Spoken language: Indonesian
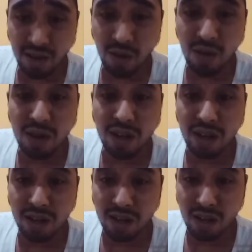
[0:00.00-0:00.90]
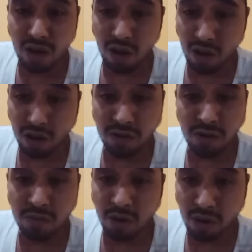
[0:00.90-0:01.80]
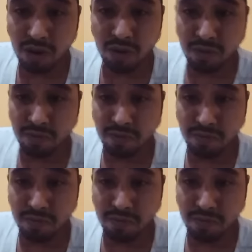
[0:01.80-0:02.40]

oleh oknum-oknum